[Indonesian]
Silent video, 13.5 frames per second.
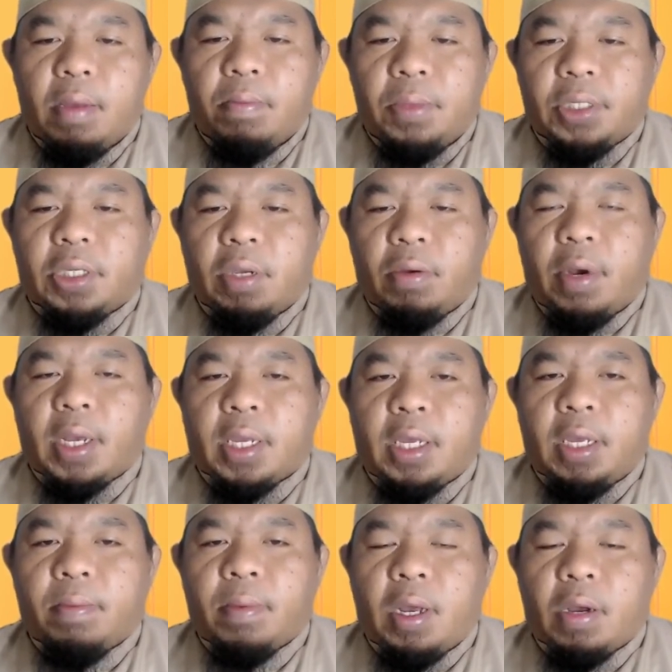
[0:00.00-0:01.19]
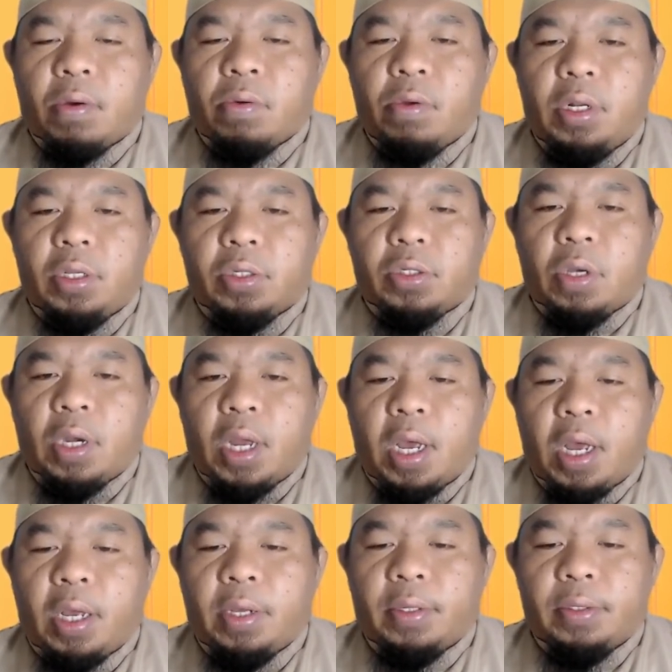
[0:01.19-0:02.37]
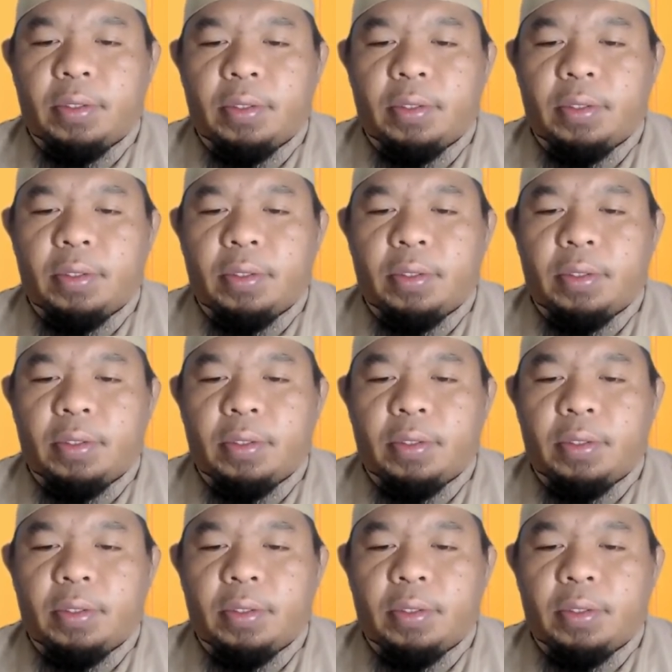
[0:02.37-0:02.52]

bisiwaki ma kulli shalah